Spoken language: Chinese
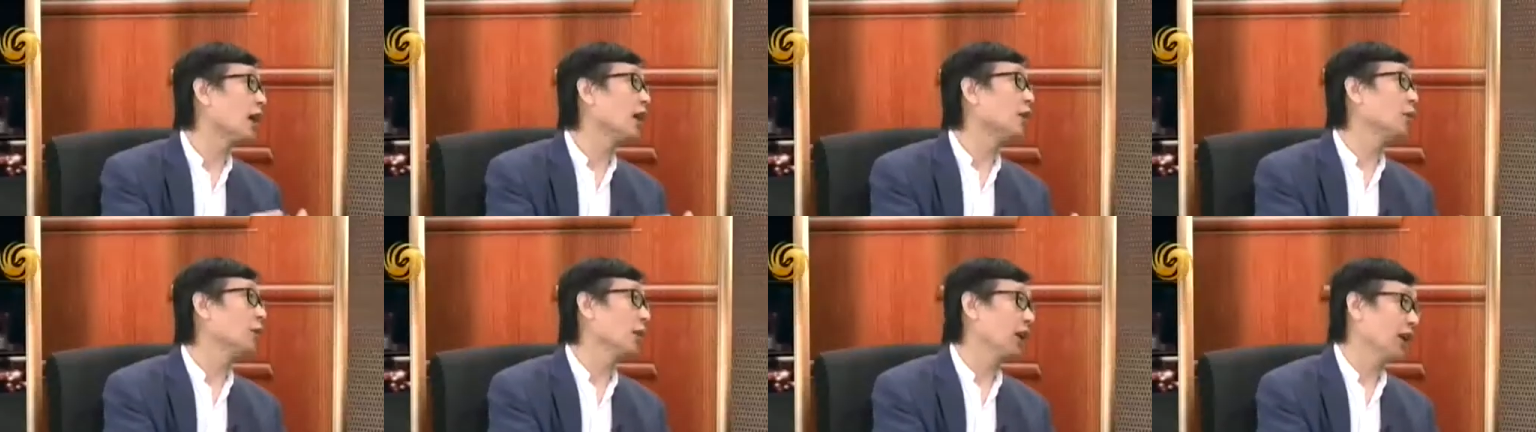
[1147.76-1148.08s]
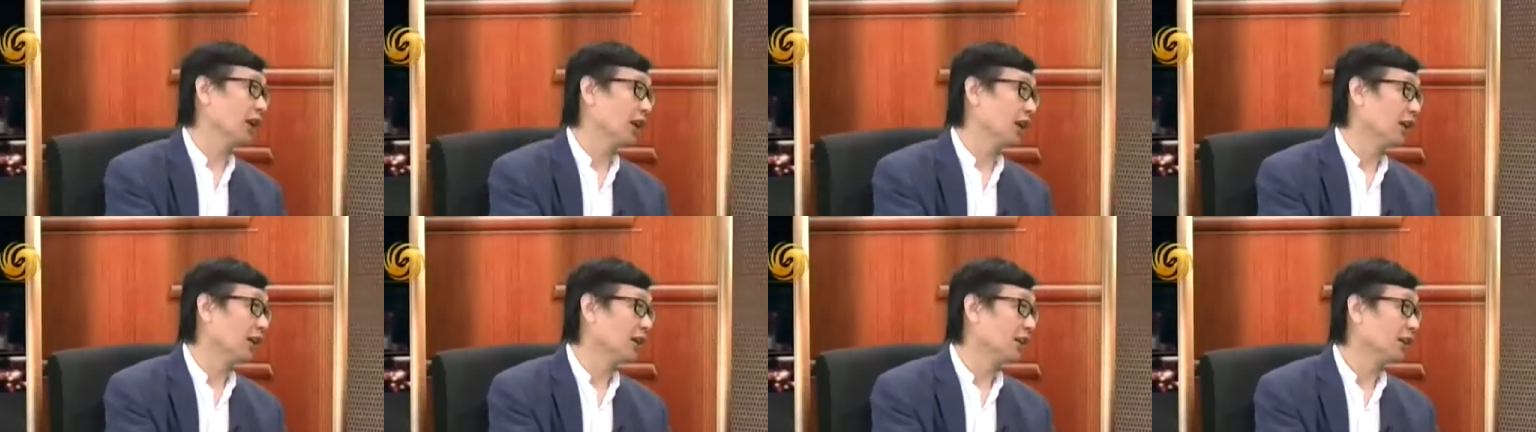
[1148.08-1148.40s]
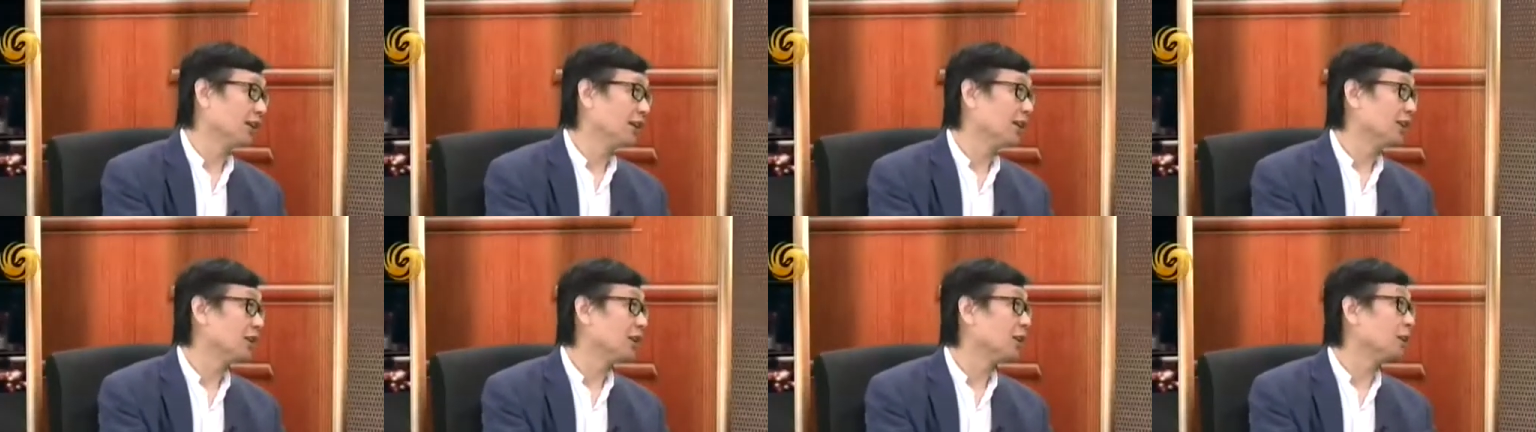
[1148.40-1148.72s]
差远了。
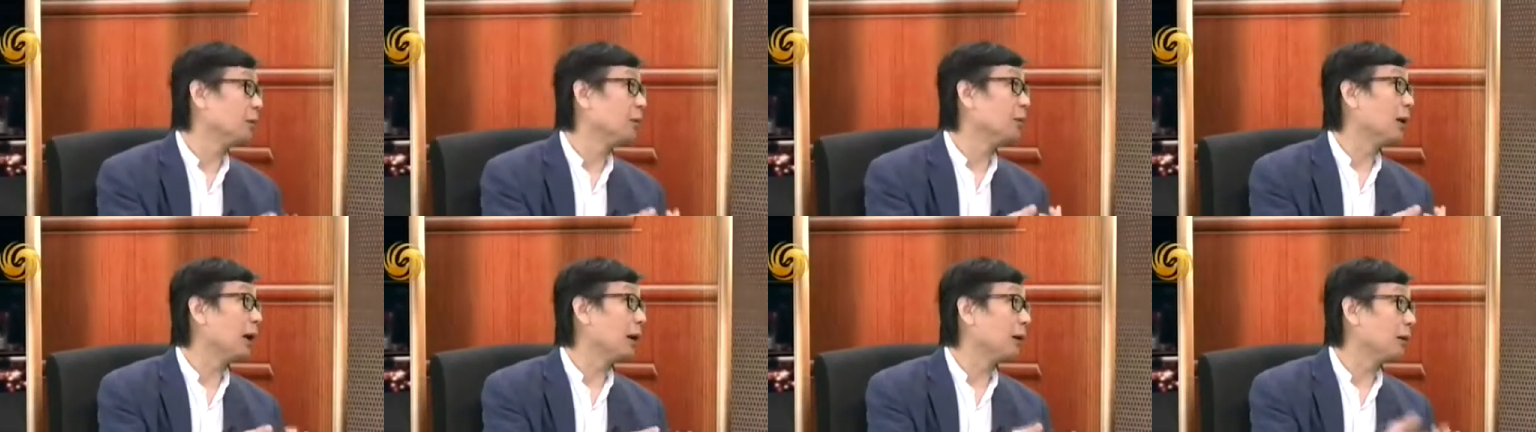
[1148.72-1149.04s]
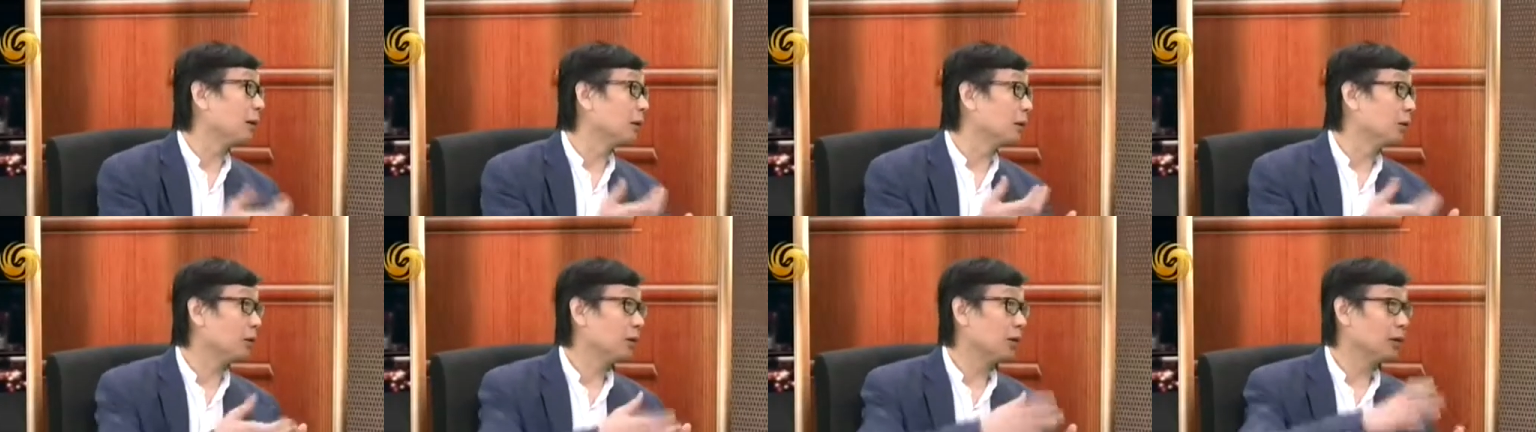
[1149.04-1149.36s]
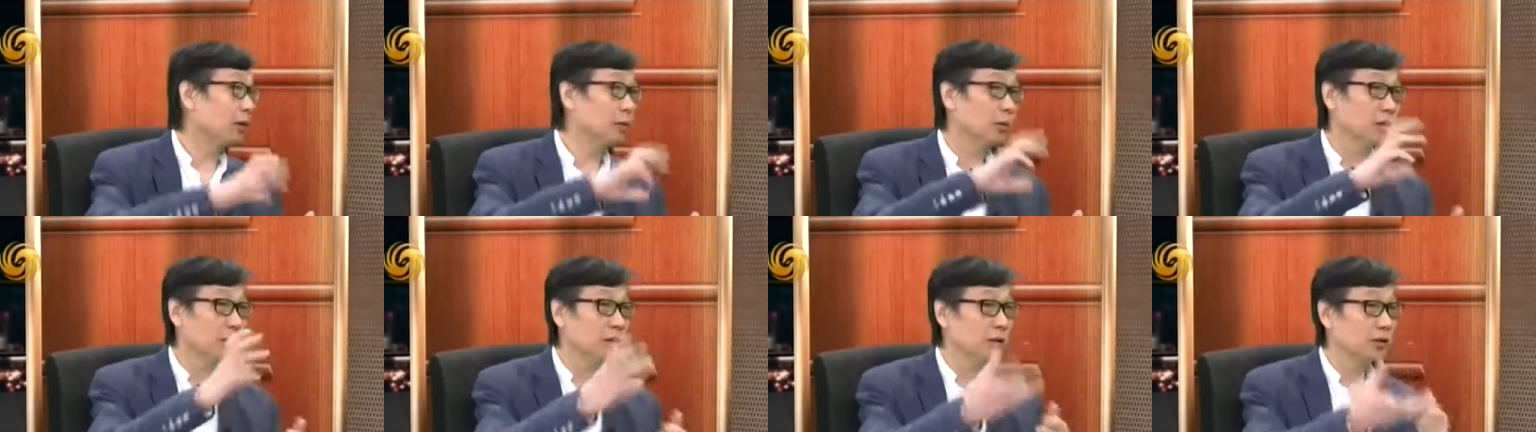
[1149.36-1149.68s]
嗯，对不对？因为
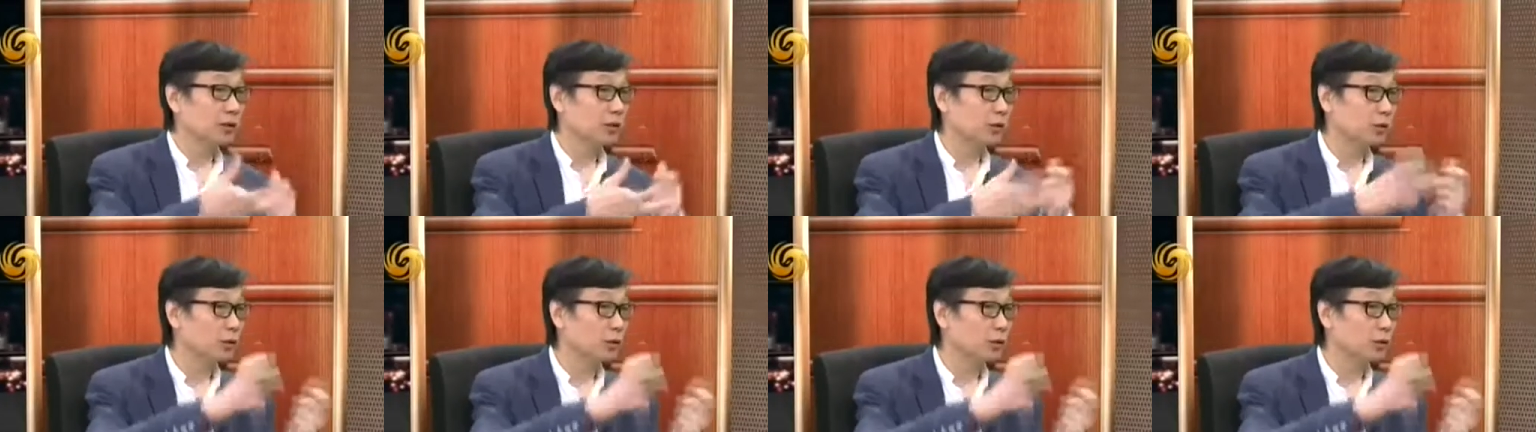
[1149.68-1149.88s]
因为